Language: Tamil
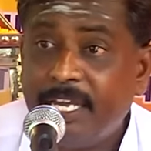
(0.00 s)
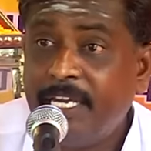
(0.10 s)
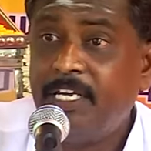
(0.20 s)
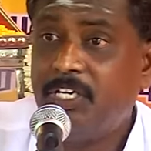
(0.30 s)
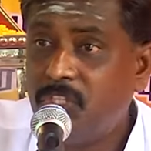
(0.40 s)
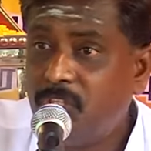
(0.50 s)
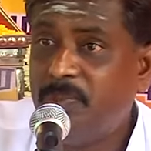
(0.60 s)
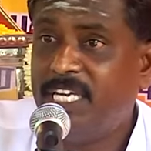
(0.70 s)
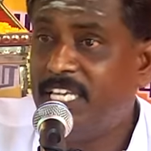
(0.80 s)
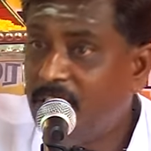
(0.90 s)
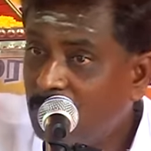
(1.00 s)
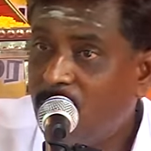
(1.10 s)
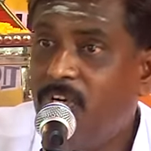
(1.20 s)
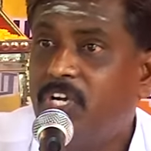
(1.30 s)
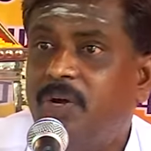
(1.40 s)
எங்கிருந்தும் எதையும்
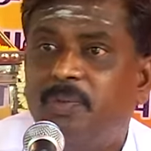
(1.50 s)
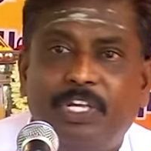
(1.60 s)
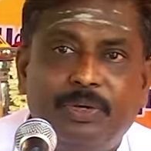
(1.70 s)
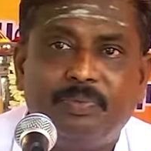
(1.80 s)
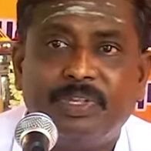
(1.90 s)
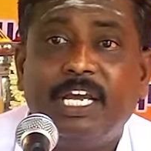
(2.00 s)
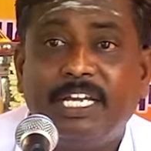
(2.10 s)
கொடுக்க முடியும்